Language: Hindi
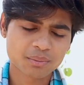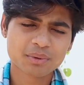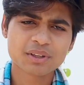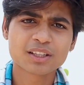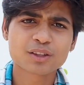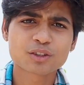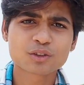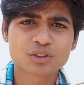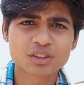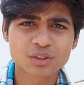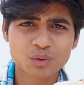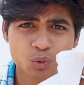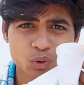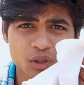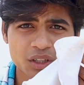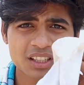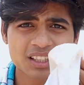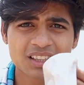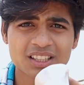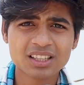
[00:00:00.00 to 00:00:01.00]
अभी ये तो
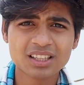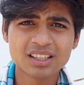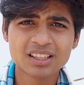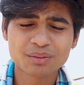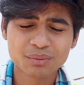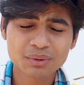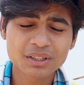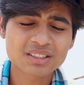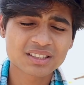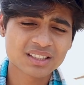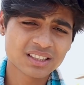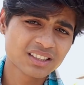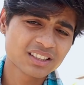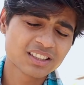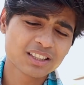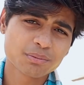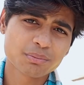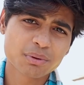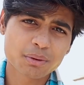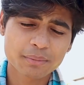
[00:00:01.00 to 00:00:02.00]
उल्टी थी मतलब सीधी
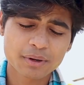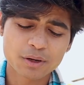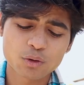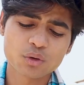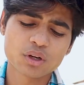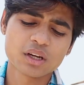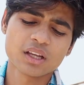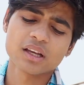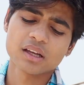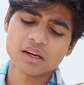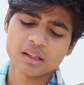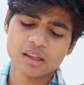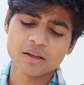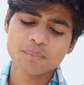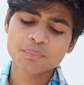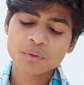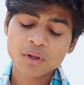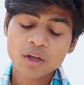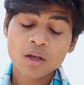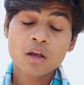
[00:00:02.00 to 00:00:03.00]
थी फिर मैंने उल्टी कर दी
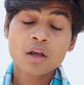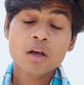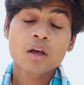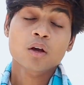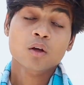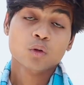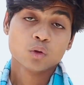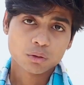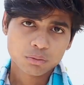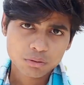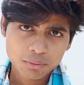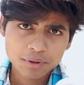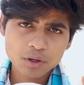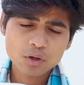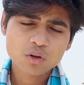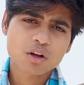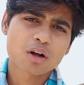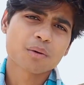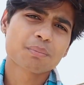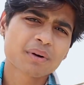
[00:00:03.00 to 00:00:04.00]
तो अभी
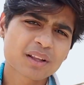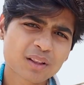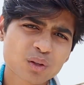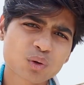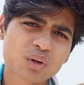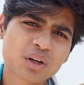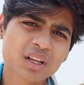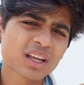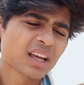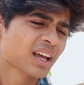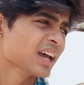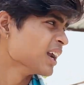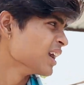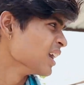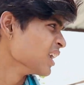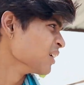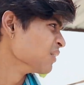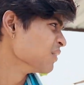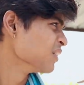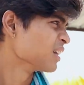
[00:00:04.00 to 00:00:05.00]
मेरे को कपड़े धोने
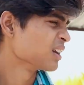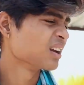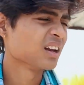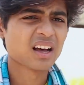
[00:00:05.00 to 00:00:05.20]
एंड फिर